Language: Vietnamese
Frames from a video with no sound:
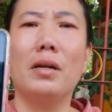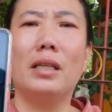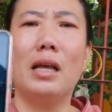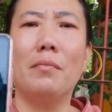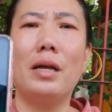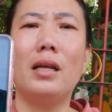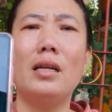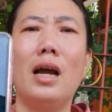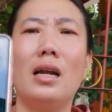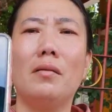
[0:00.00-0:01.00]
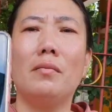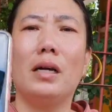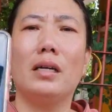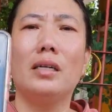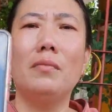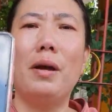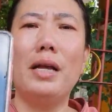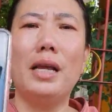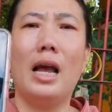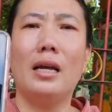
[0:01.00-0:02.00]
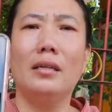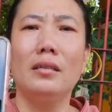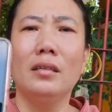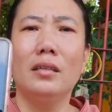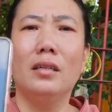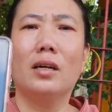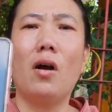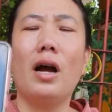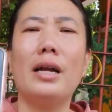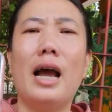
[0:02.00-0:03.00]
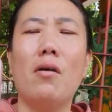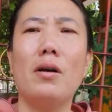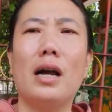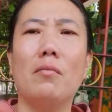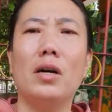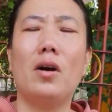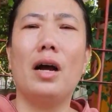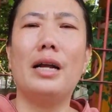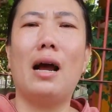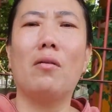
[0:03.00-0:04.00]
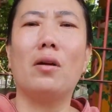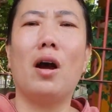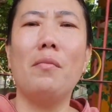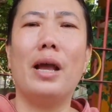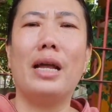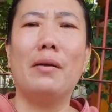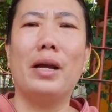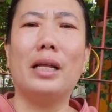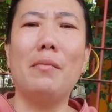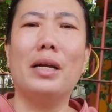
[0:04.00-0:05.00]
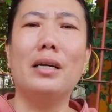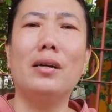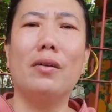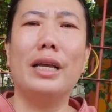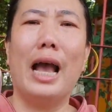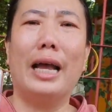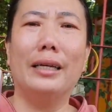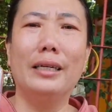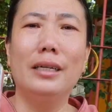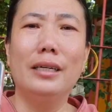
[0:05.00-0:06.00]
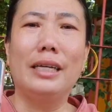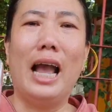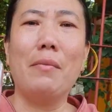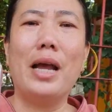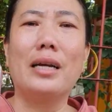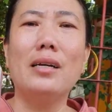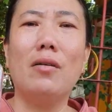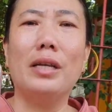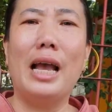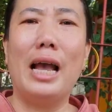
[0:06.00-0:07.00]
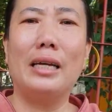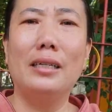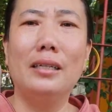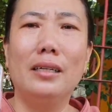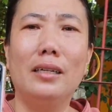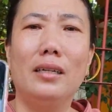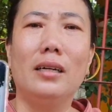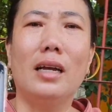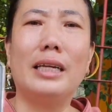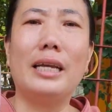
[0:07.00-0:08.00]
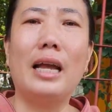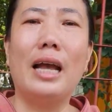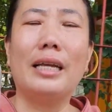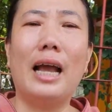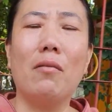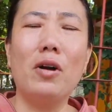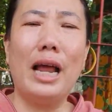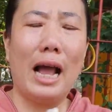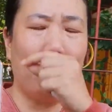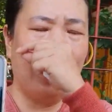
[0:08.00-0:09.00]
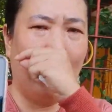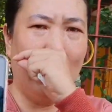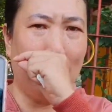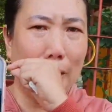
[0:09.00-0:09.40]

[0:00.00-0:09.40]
mình tìm bé tới nơi nâng mà rước bé về thì con ở đâu con mà con ở đâu con nói mẹ đi mẹ tới mẹ rước con về cha mẹ rước con về rồi về cha không có la con nữa